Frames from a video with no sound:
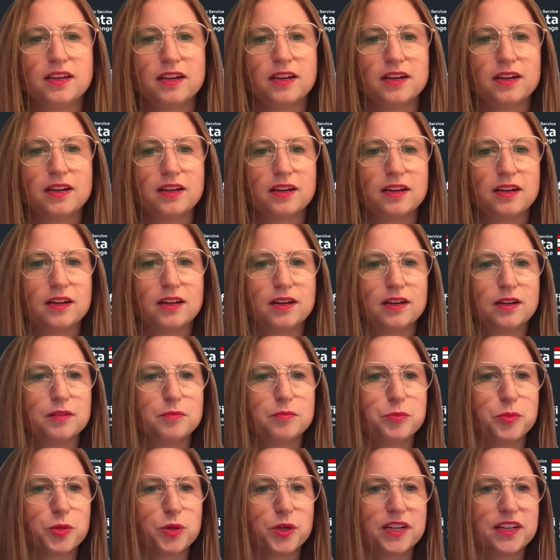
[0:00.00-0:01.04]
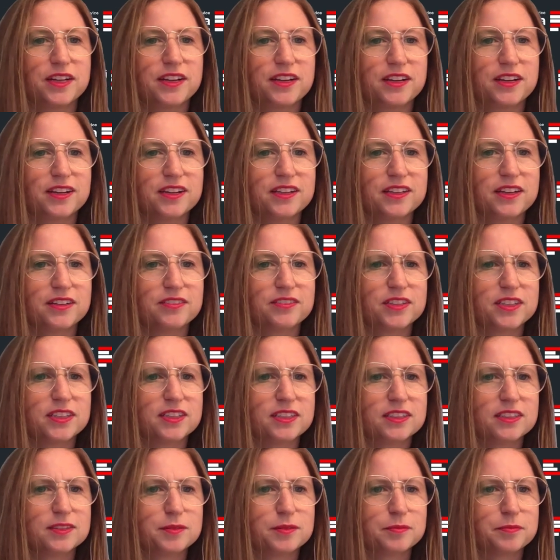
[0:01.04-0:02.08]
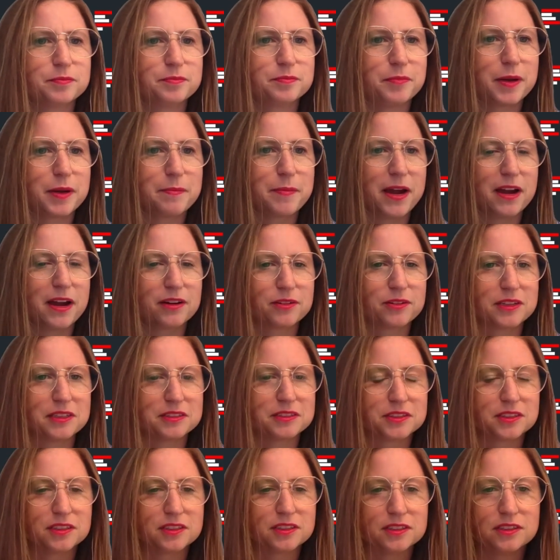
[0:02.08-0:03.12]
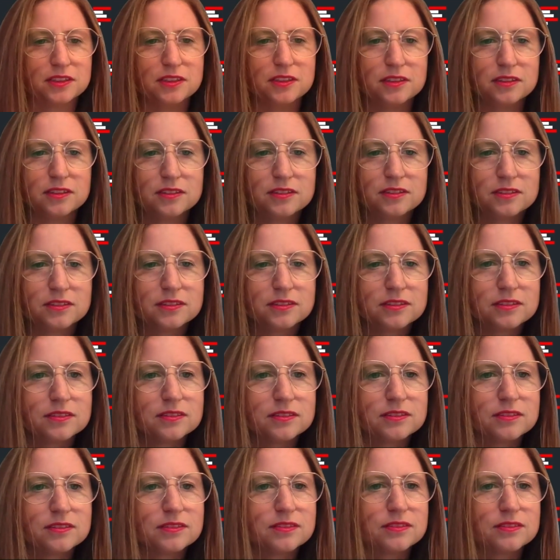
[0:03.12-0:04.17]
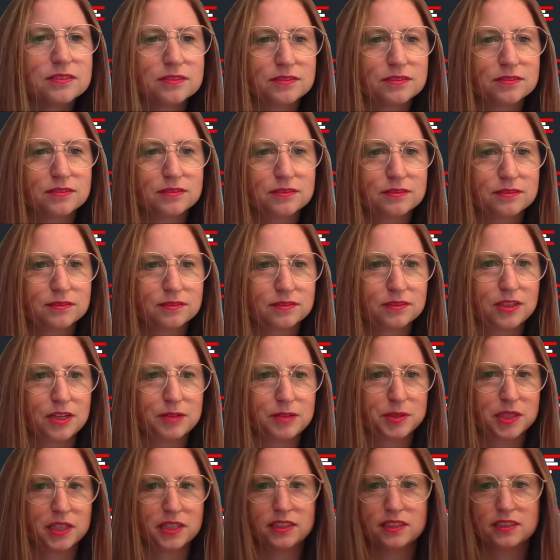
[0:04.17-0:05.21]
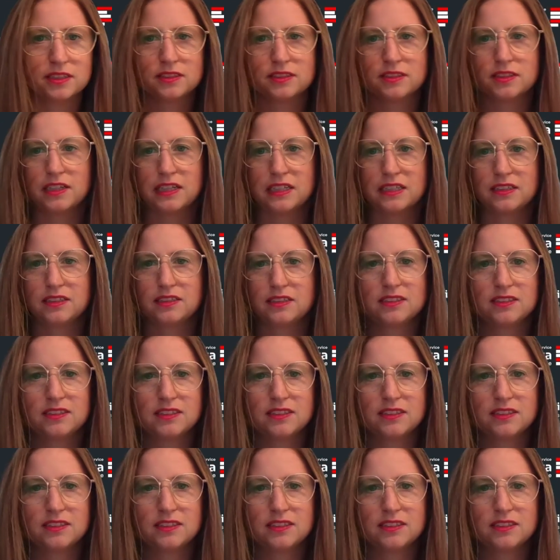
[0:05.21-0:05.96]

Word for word: Bonjour, ça va? Ça va. Je me rends compte que là, mon fond, il n'est